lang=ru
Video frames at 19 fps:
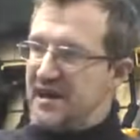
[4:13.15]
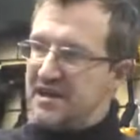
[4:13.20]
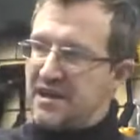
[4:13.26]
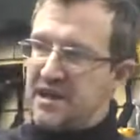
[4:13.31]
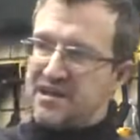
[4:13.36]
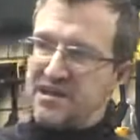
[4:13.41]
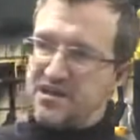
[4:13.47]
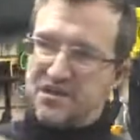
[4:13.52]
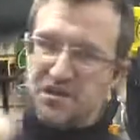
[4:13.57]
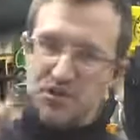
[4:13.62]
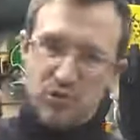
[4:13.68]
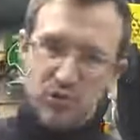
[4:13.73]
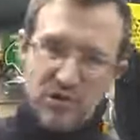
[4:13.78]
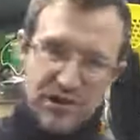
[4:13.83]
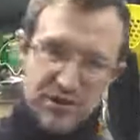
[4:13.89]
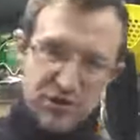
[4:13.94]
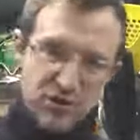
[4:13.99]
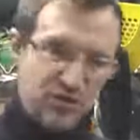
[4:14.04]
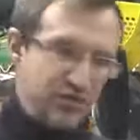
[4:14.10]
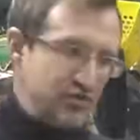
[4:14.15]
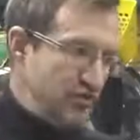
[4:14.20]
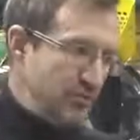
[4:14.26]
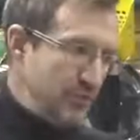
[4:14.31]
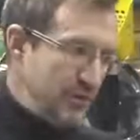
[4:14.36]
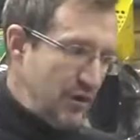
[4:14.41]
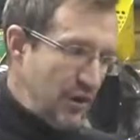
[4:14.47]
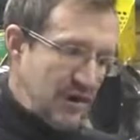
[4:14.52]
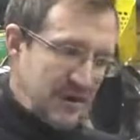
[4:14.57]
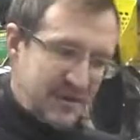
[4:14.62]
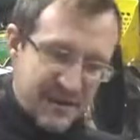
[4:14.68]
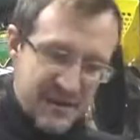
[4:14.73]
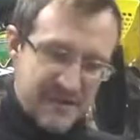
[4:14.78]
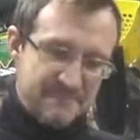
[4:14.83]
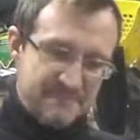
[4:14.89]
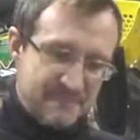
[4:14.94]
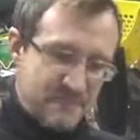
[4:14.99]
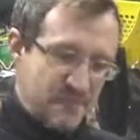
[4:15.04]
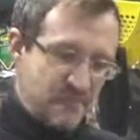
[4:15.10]
Конечно, до электронного блока,
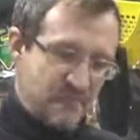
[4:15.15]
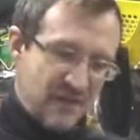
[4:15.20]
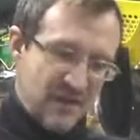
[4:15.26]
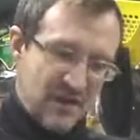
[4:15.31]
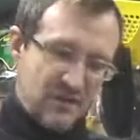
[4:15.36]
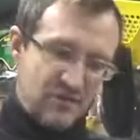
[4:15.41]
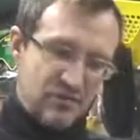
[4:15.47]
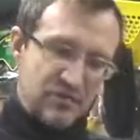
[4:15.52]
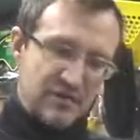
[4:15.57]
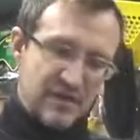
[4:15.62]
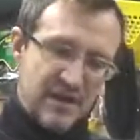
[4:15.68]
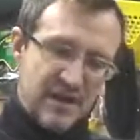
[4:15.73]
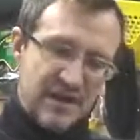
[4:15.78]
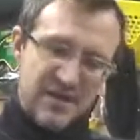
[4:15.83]
да? Вот.